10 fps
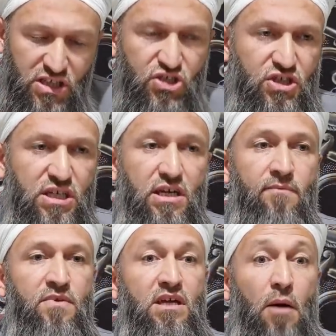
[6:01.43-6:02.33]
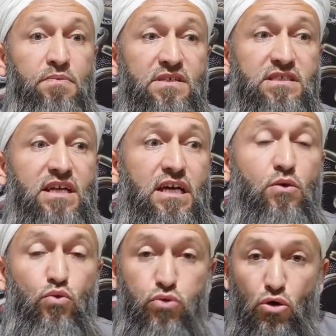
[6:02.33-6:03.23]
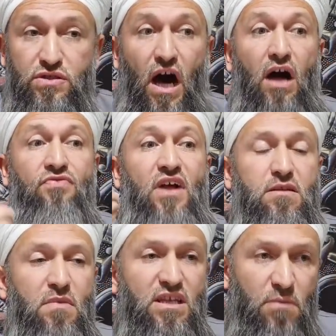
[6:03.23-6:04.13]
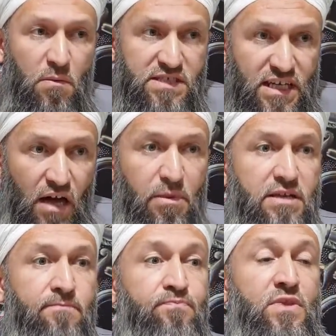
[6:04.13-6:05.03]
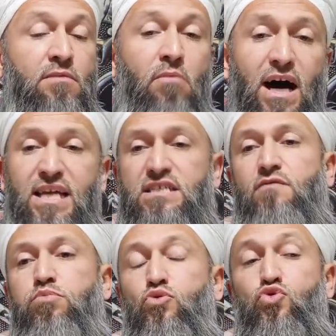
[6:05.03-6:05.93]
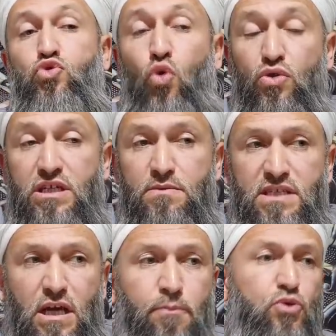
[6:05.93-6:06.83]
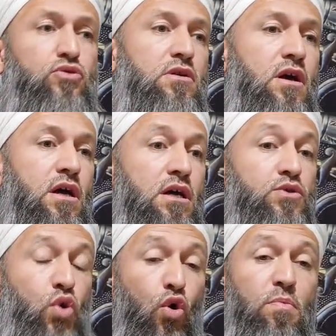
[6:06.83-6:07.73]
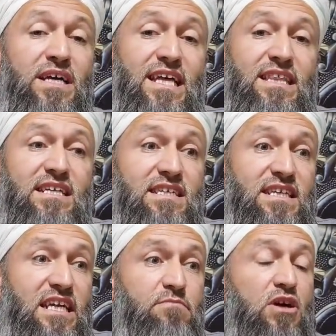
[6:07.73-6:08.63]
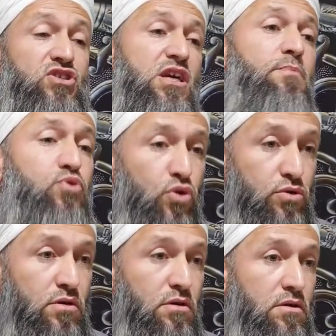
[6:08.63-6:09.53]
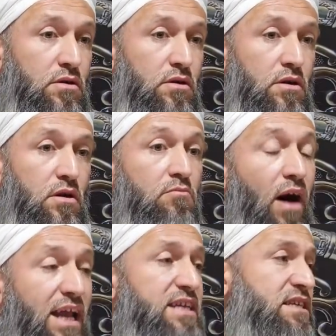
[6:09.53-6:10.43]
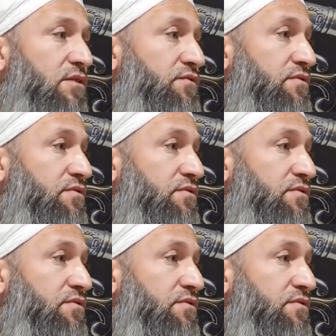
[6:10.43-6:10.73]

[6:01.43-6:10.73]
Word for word: içkiyi, yaptığın zinayı ulu orta anlatma dememize rağmen maalesef bunu çok kimse yapıyor. Tövbe edenler zaten ilk başta yapıyor. Maalesef.